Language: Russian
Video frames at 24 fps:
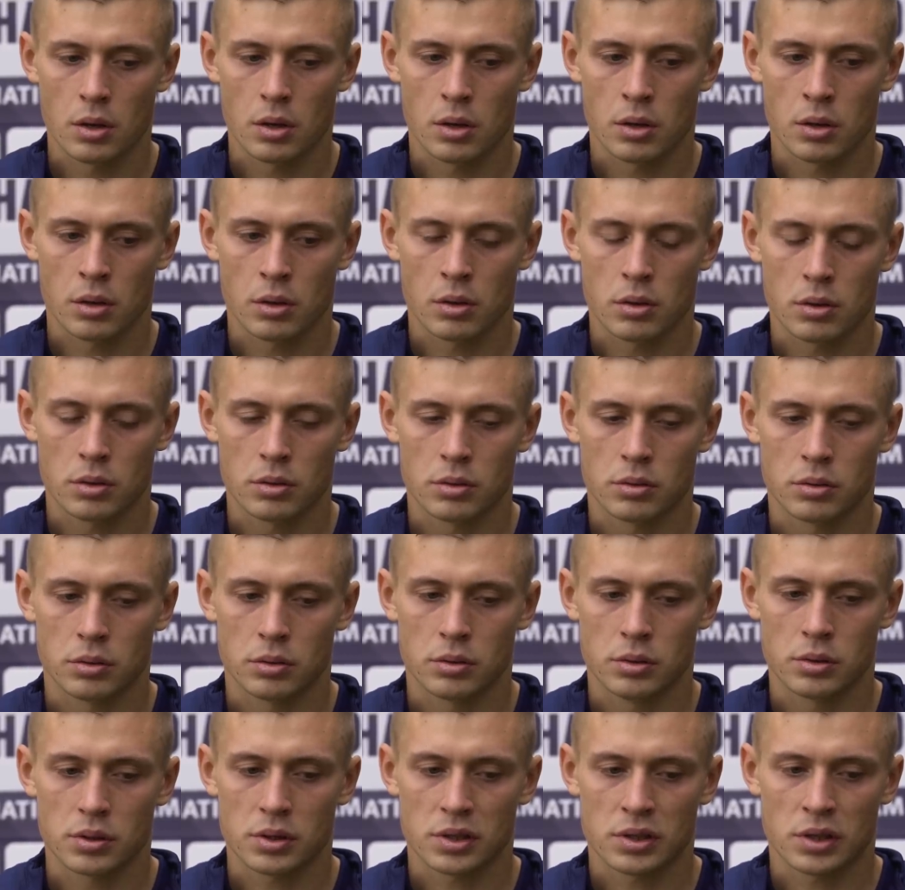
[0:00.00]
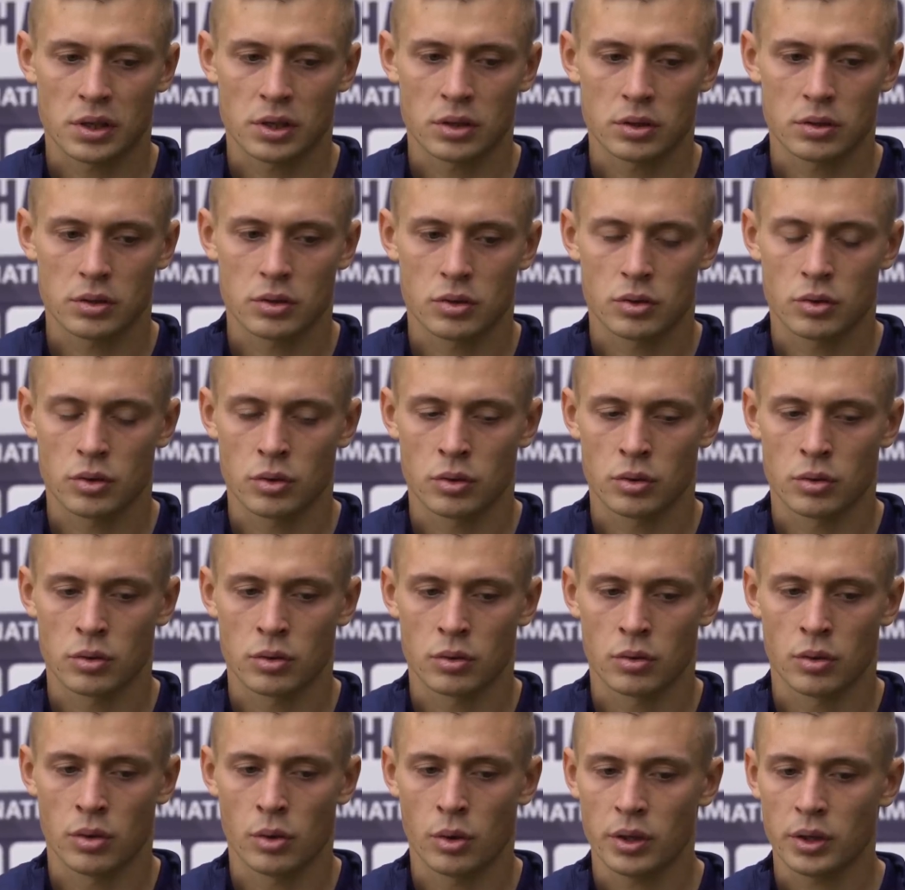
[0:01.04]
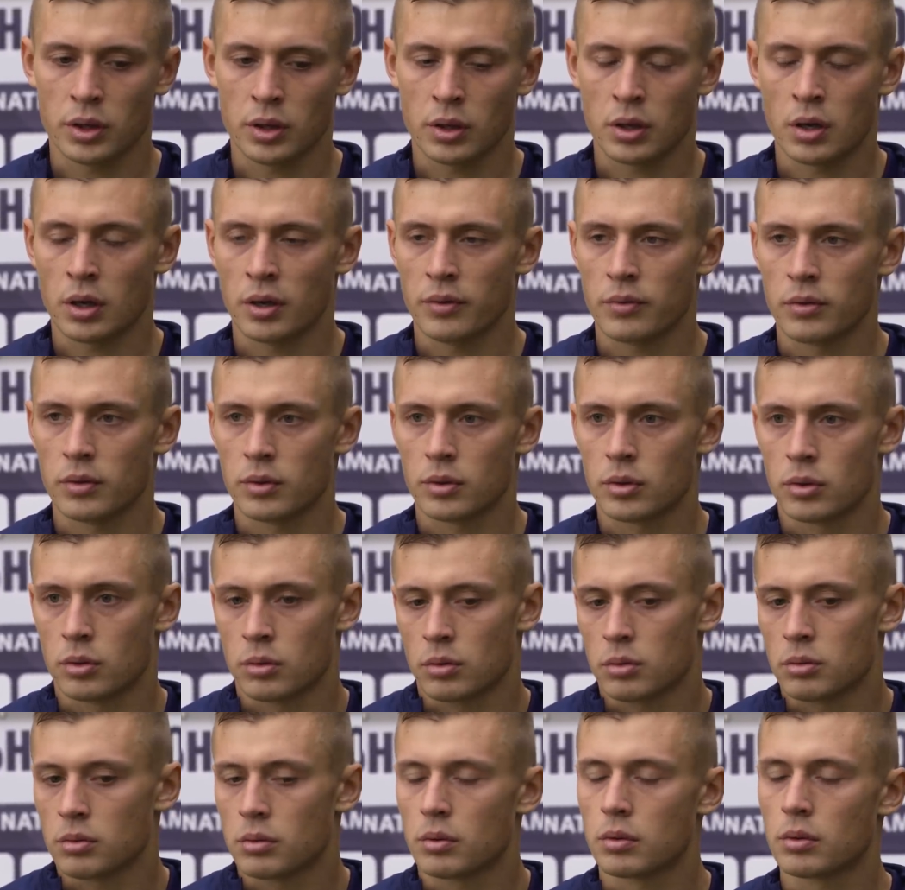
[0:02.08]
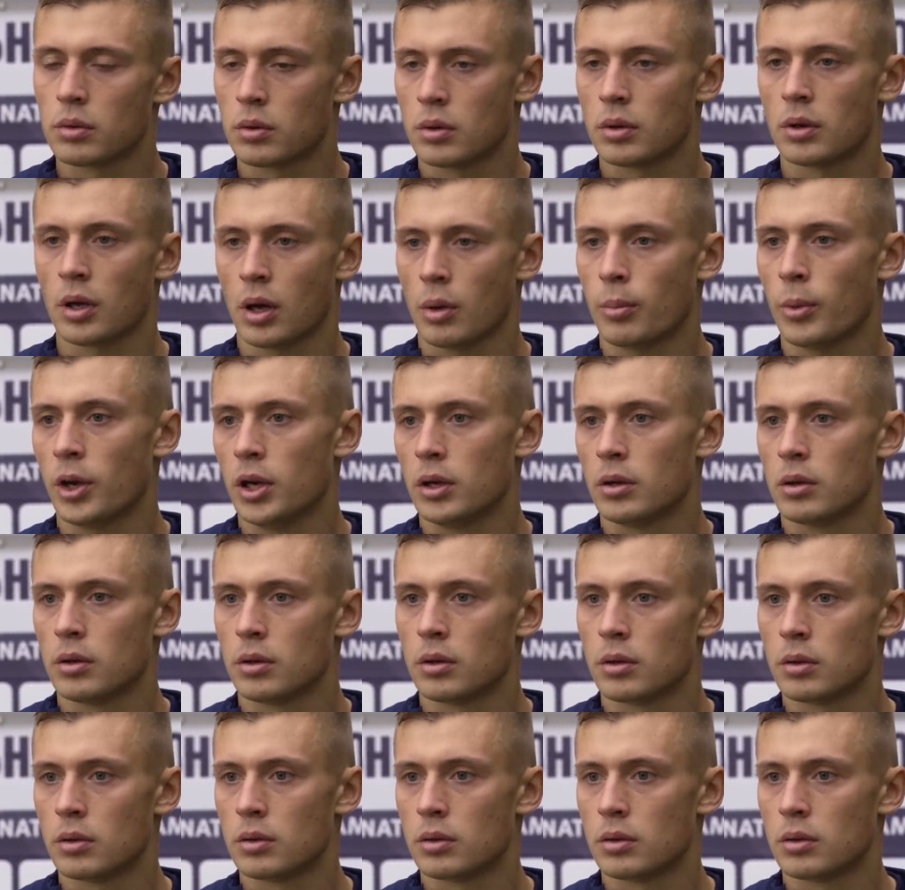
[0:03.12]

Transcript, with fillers: э, не сказалось, что легкий график, но нормальный.